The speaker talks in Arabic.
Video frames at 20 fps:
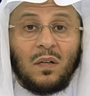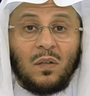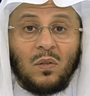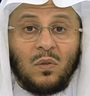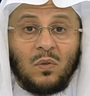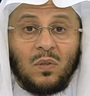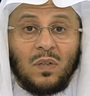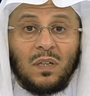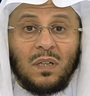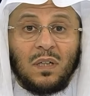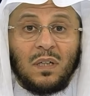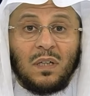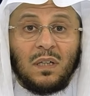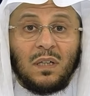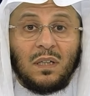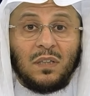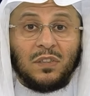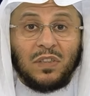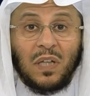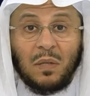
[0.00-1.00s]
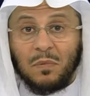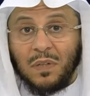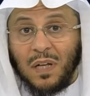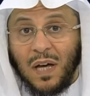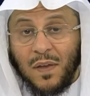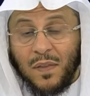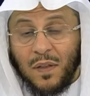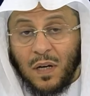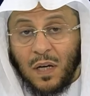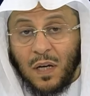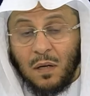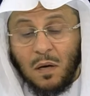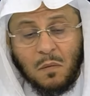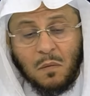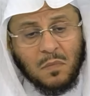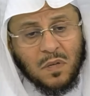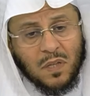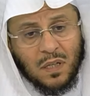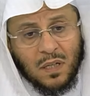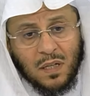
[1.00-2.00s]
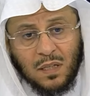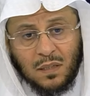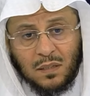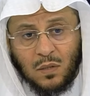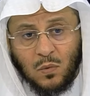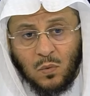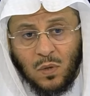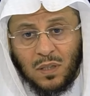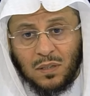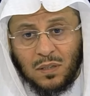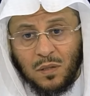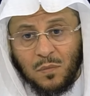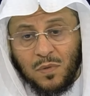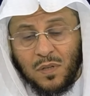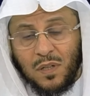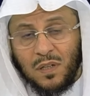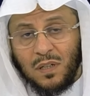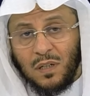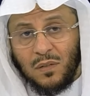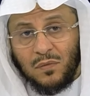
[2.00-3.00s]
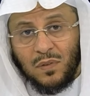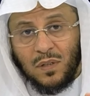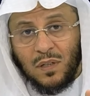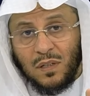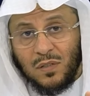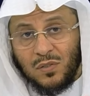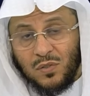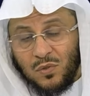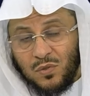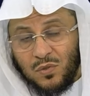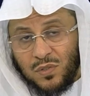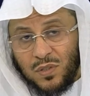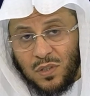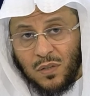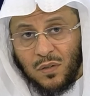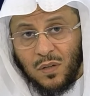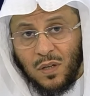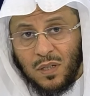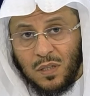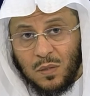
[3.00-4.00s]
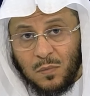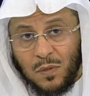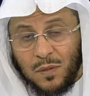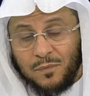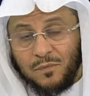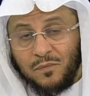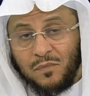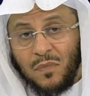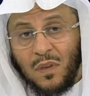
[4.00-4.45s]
وشيء من هذا القبيل أما إذا كانت الوالدة بريئة فزوجتك ظالمة